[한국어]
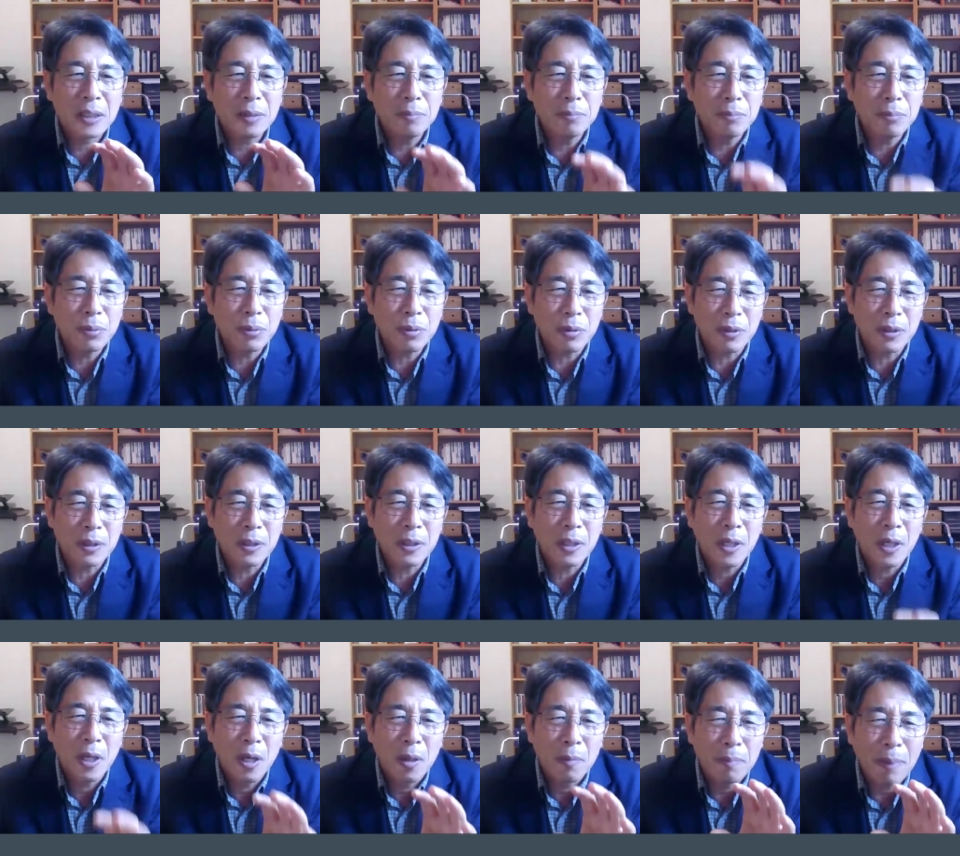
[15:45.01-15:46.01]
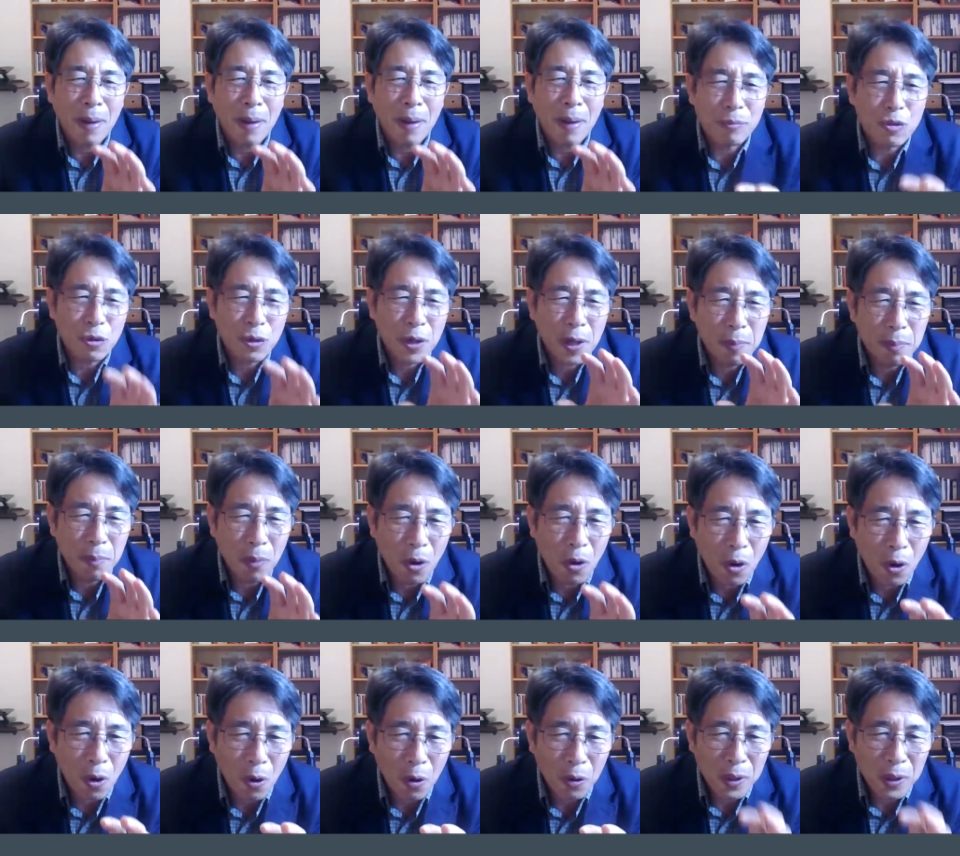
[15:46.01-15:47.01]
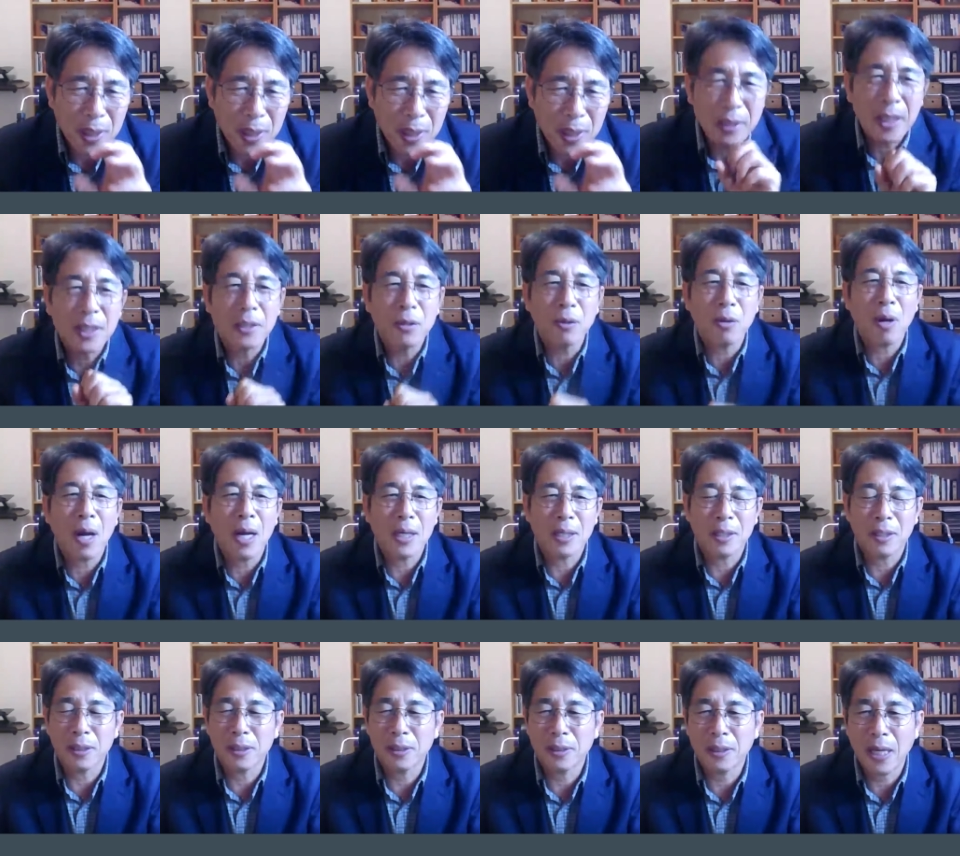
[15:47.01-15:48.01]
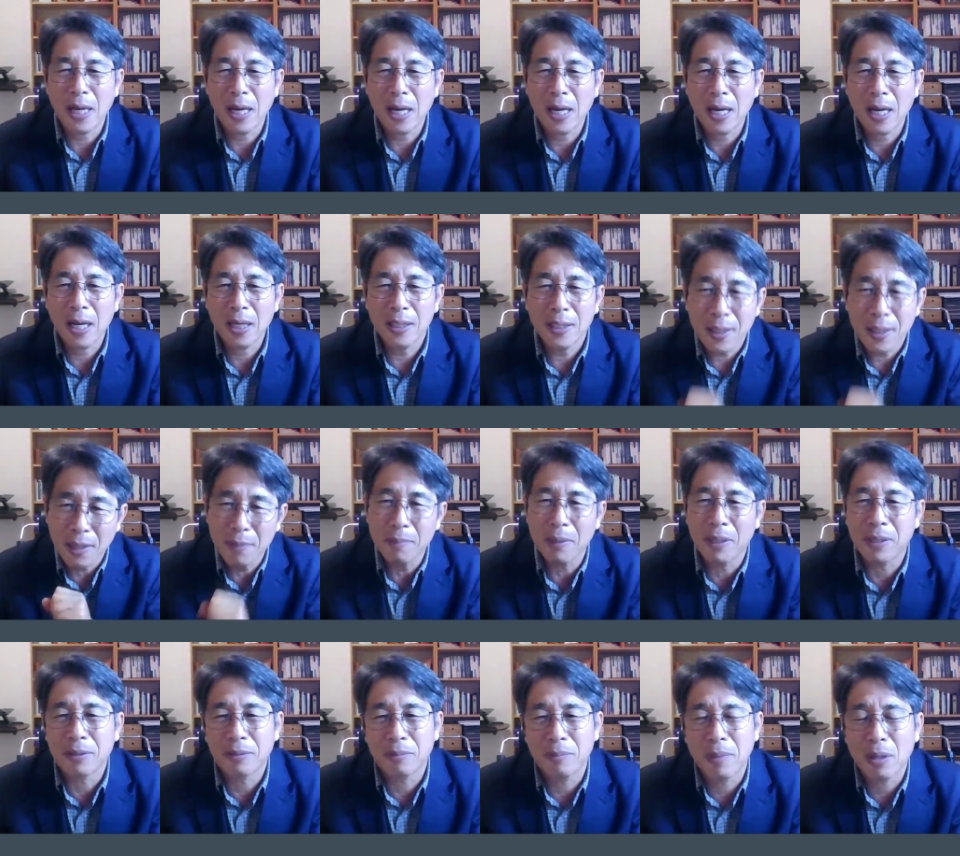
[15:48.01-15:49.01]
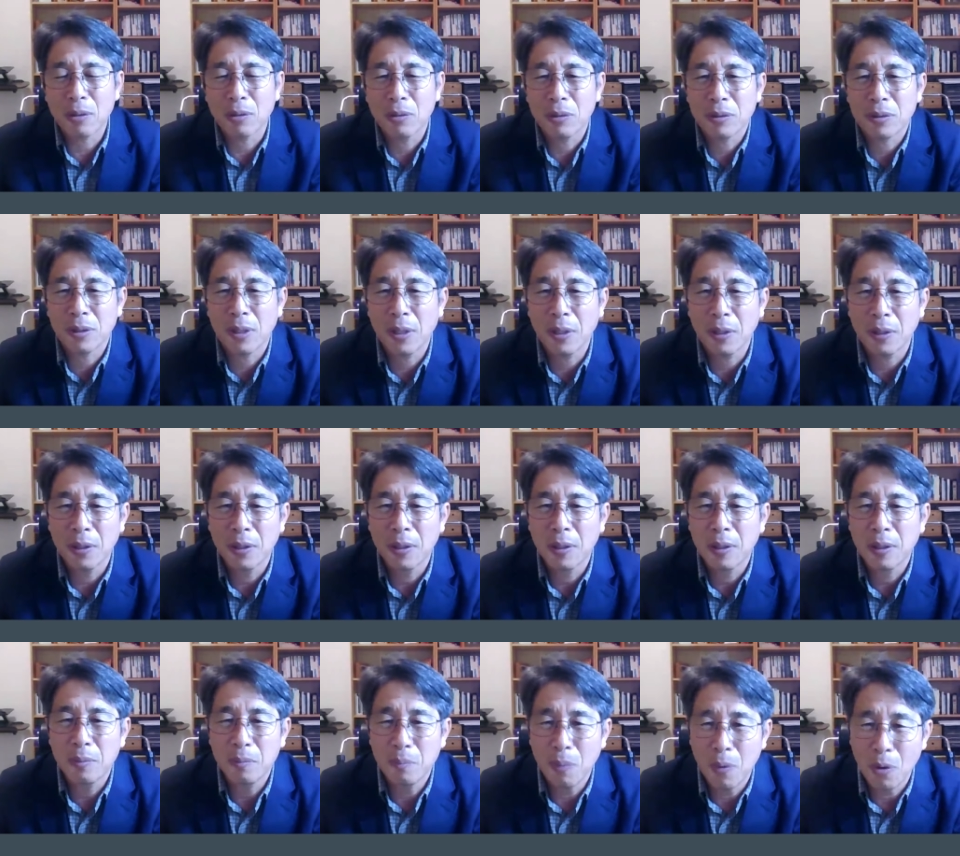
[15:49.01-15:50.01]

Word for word: 신부를 밤중에 몰래 데리고 갈 것이다. 이렇게 말씀하고 있어요.